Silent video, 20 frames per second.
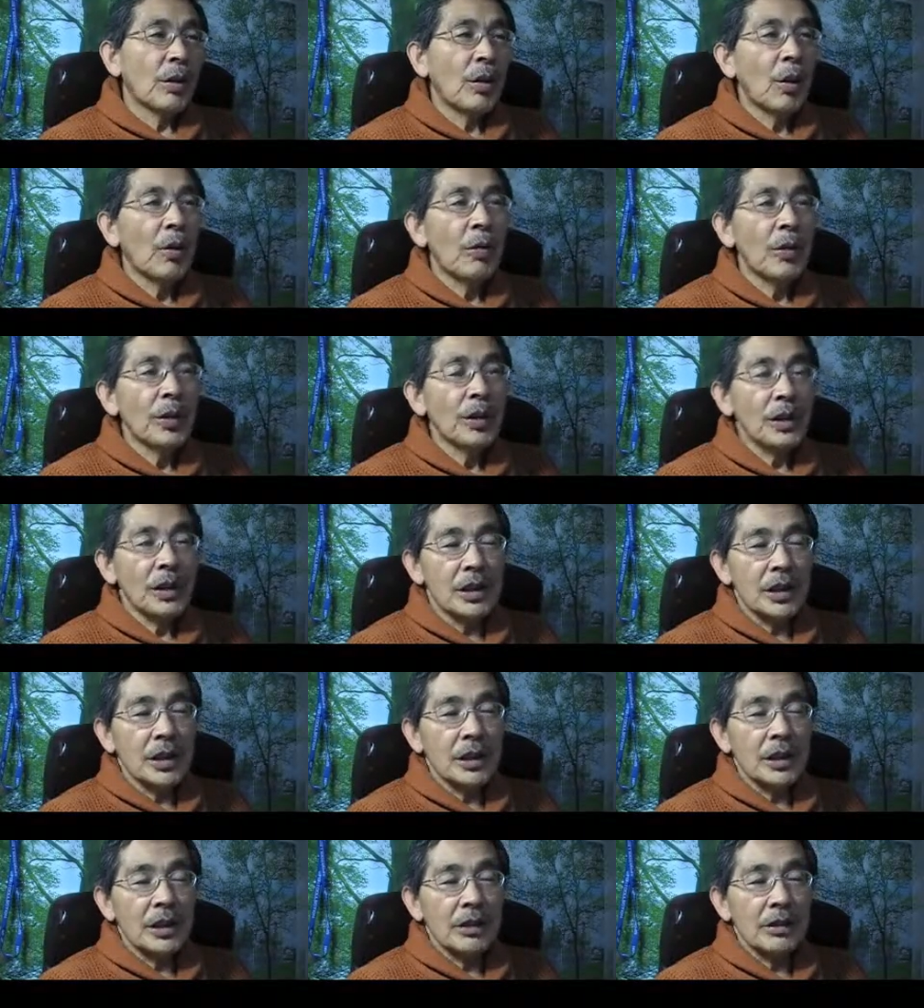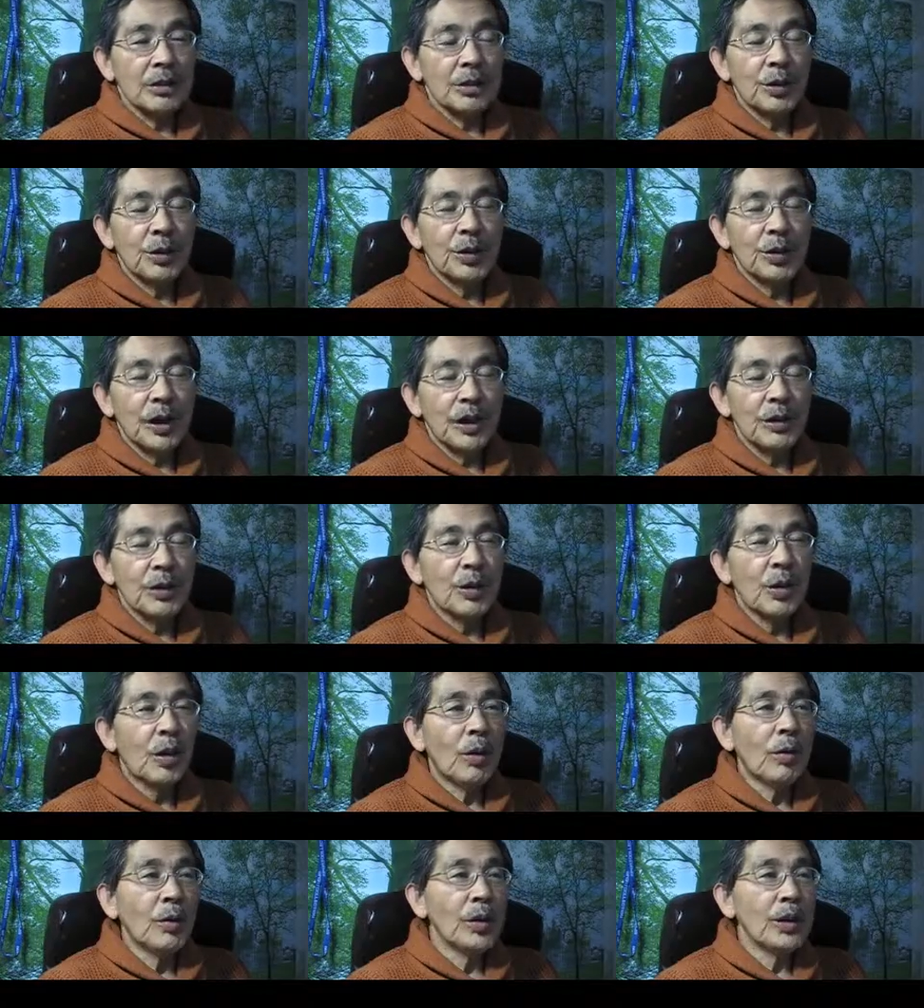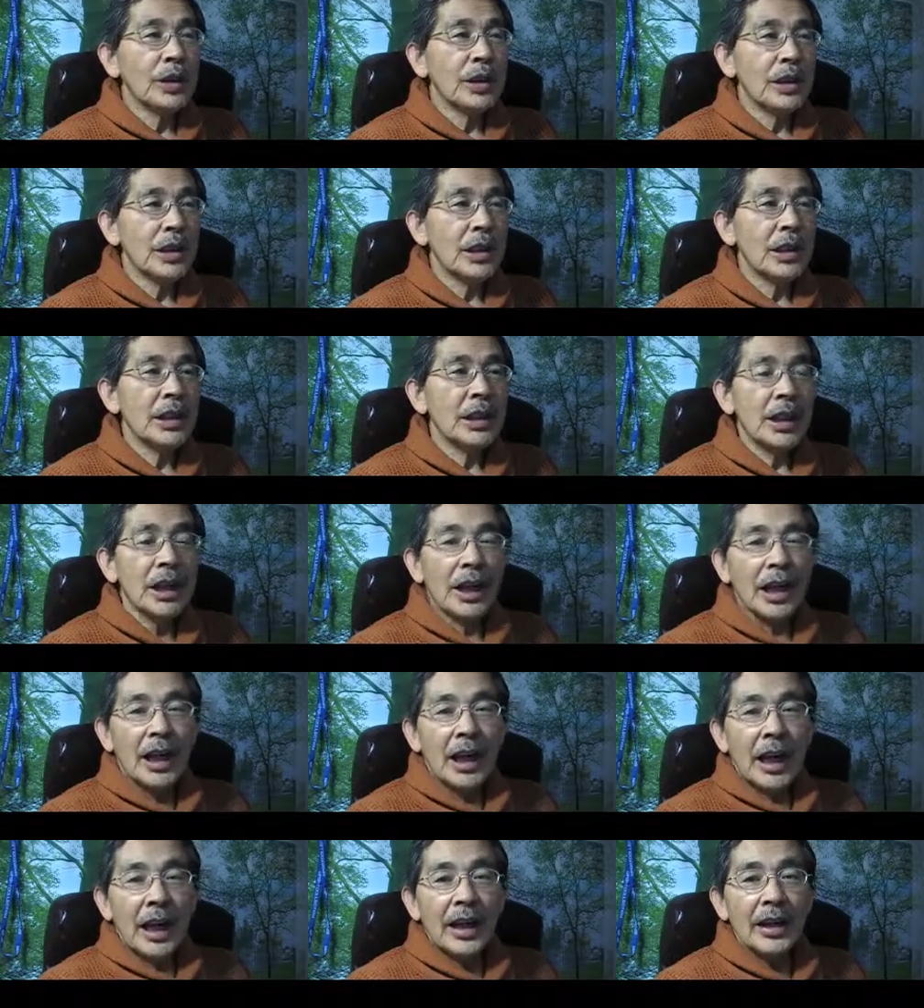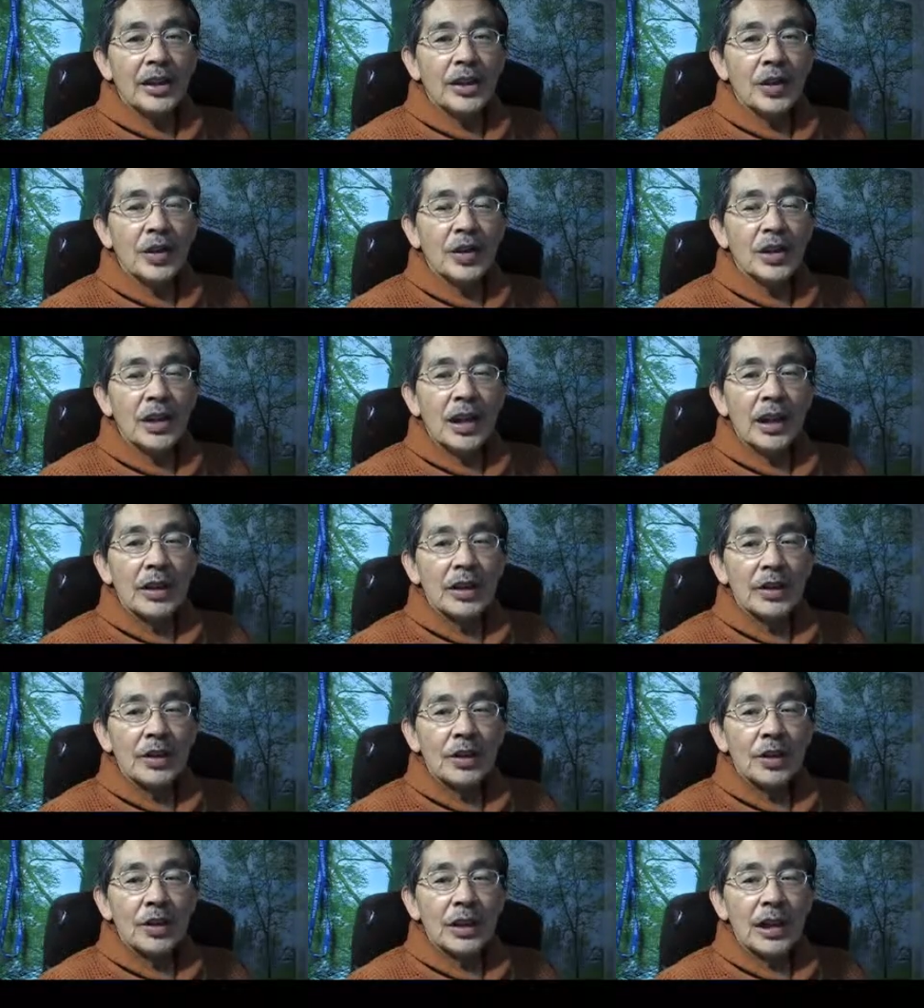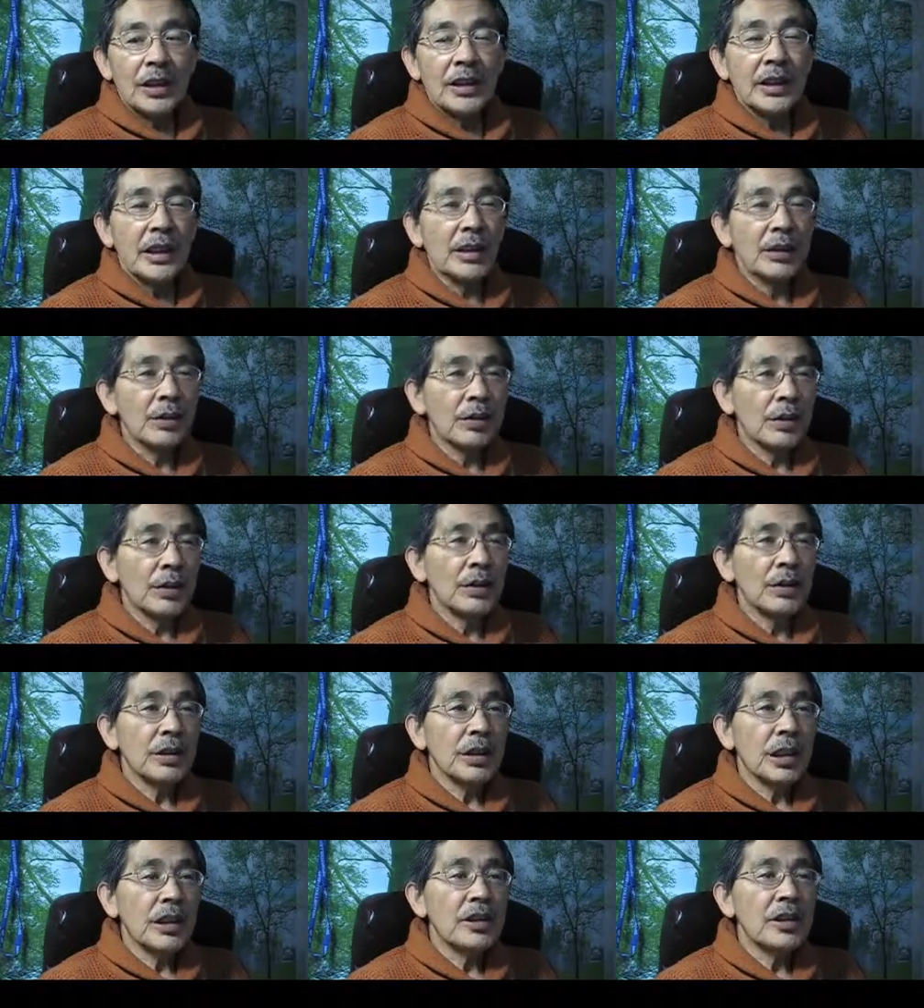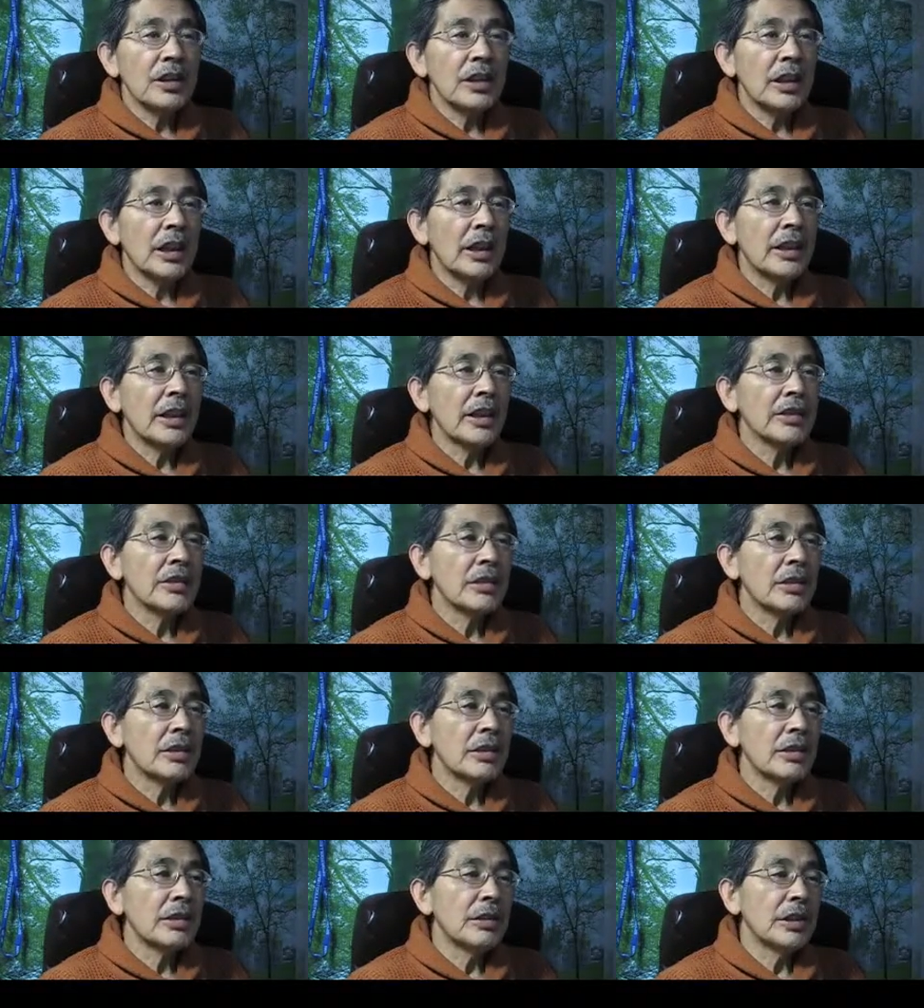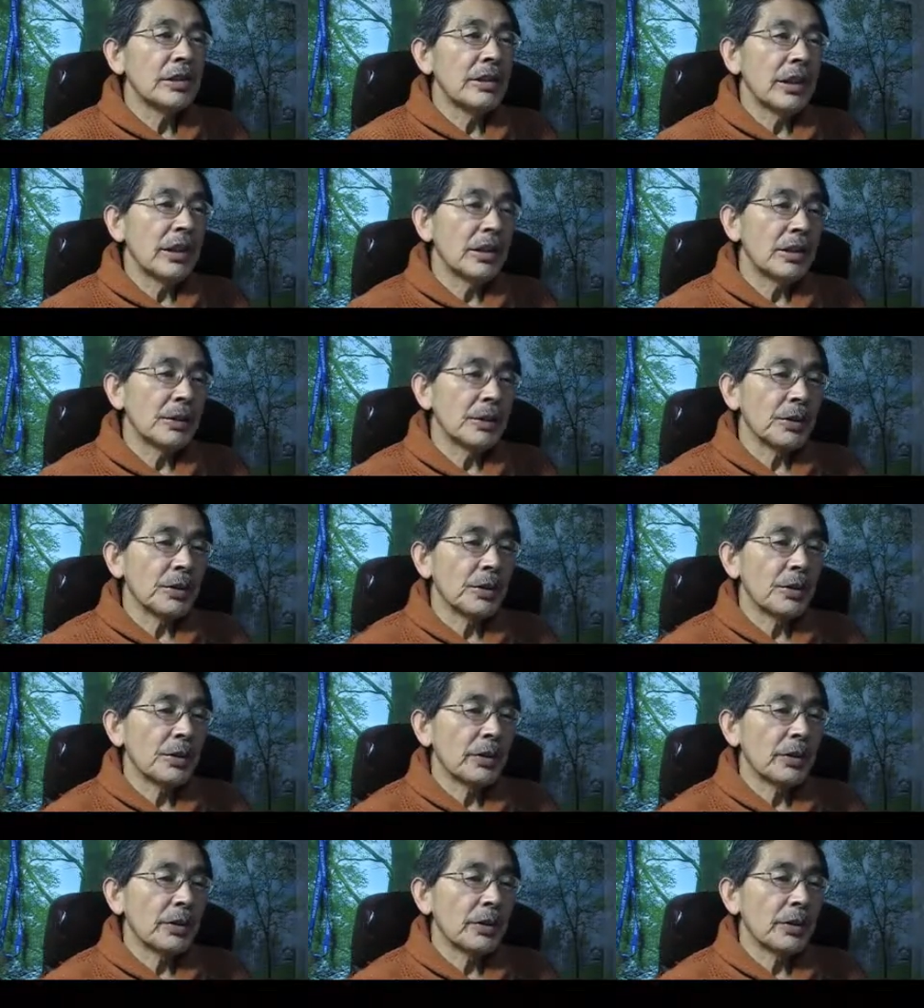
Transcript: 肛門期に、フロイトが言う肛門期に愛情飢餓の状態になるとケチになりやすいというふうに言われています。